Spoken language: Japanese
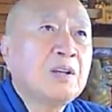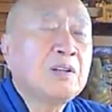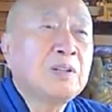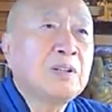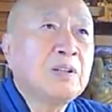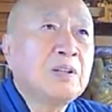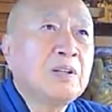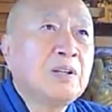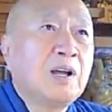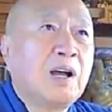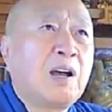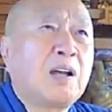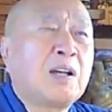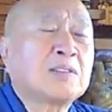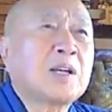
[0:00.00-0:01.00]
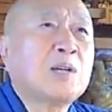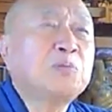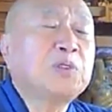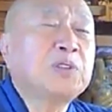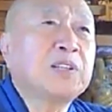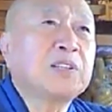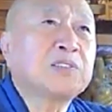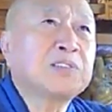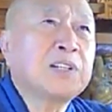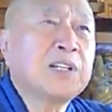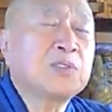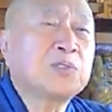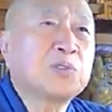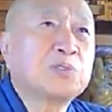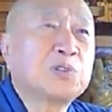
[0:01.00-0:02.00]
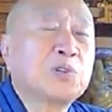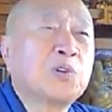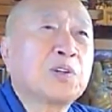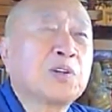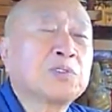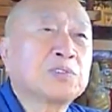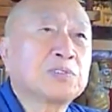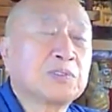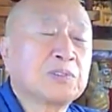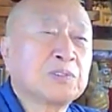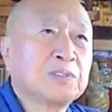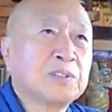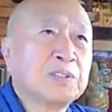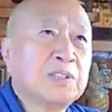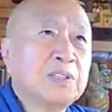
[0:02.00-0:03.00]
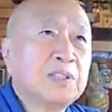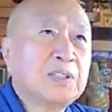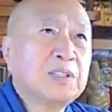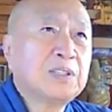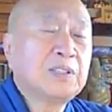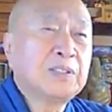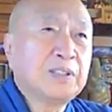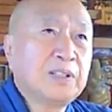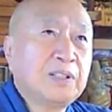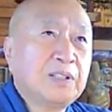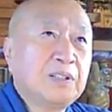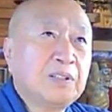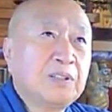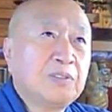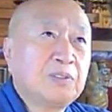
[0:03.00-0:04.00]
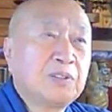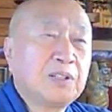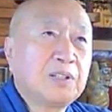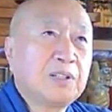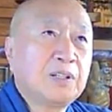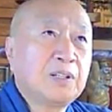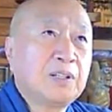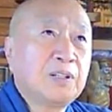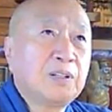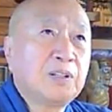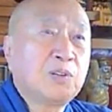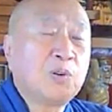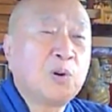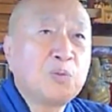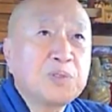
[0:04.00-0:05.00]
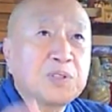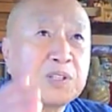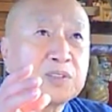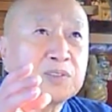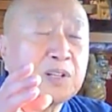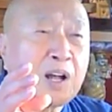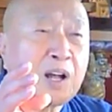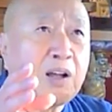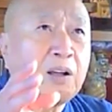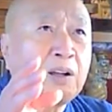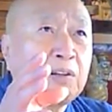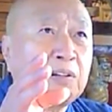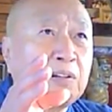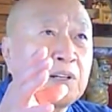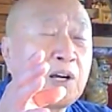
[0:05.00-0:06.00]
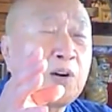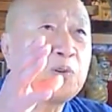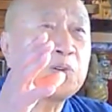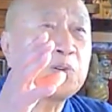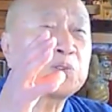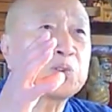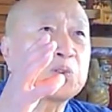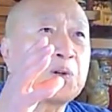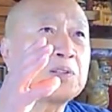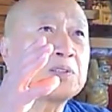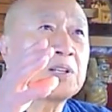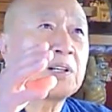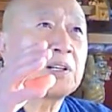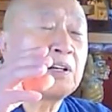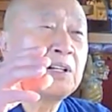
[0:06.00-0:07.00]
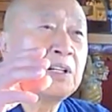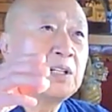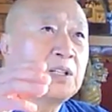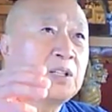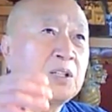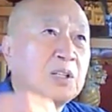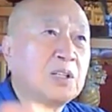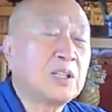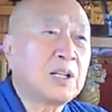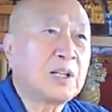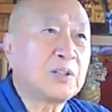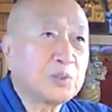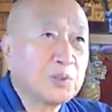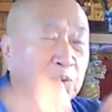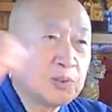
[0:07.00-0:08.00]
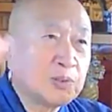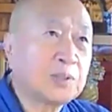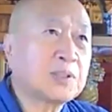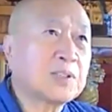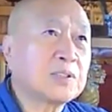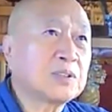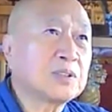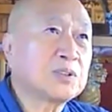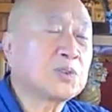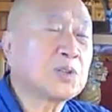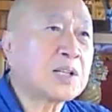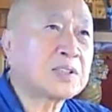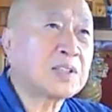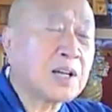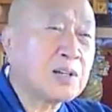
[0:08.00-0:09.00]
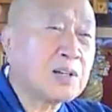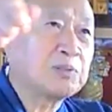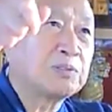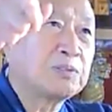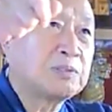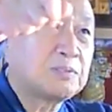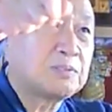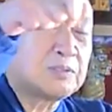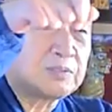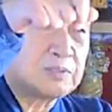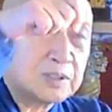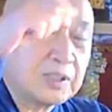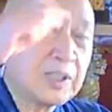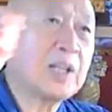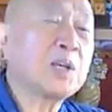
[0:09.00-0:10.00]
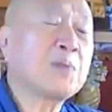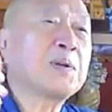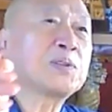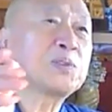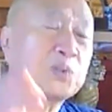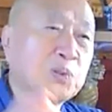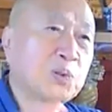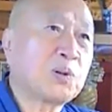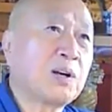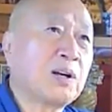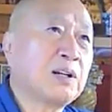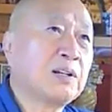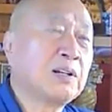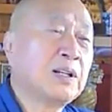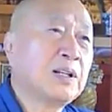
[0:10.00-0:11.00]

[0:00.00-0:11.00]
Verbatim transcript: ね、ああ、寒いですねという表現をする。ね、で、こう見てですね、あ顔色ちょっと悪いから、あの、ちょっとあったかくしてあげましょうとか、